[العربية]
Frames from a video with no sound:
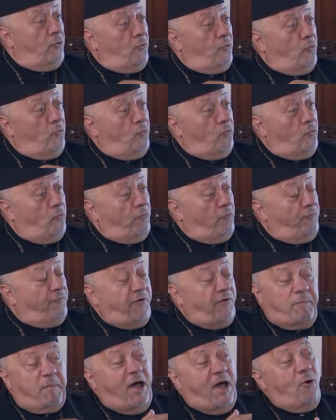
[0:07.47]
نبيل حداد
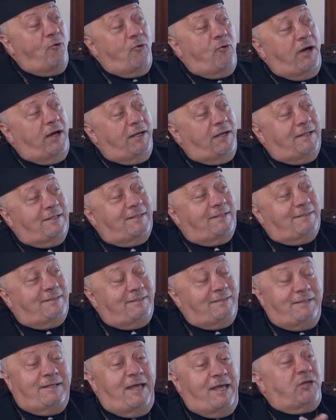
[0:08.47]
على فضائية نور
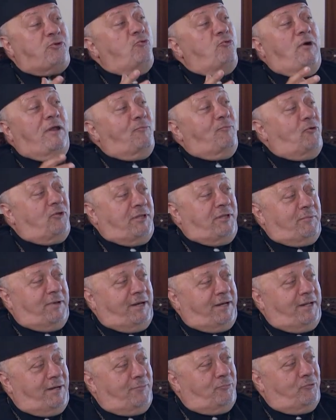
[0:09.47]
سات الأب
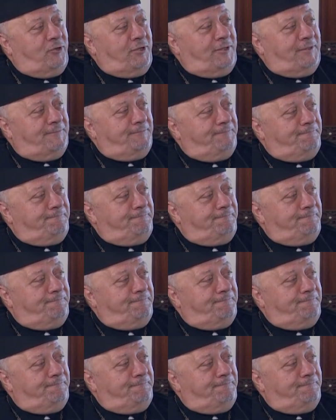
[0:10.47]
الدكتور أكثم